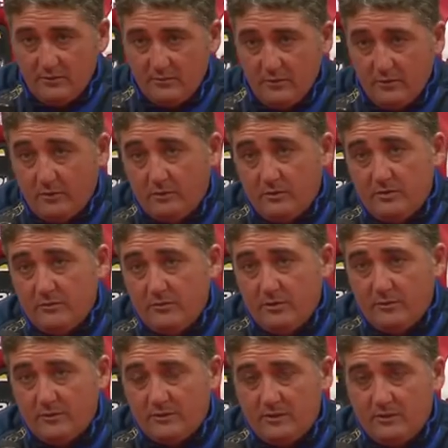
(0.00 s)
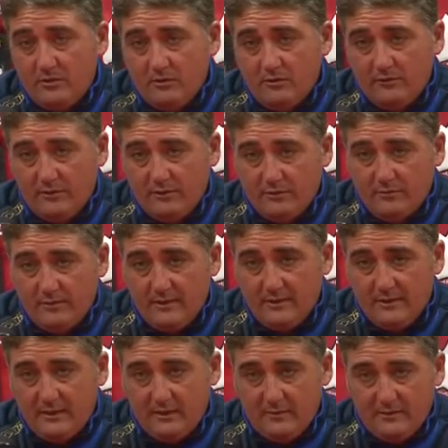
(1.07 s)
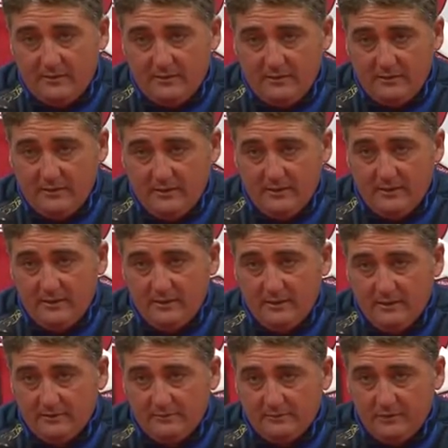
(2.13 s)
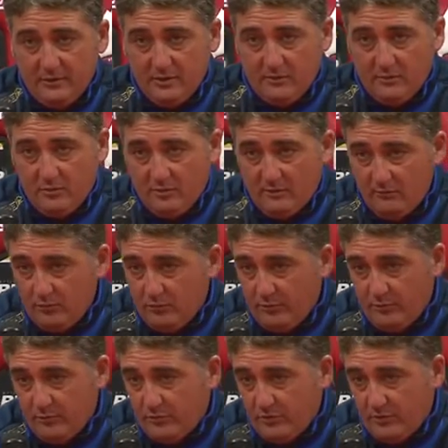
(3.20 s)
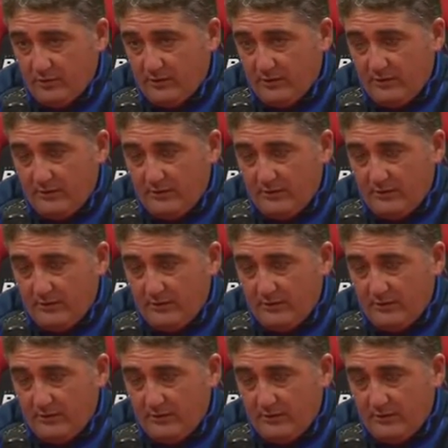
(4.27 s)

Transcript: Poi quando siamo rimasti in nove è normale che la partita diciamo, non ha avuto più storia.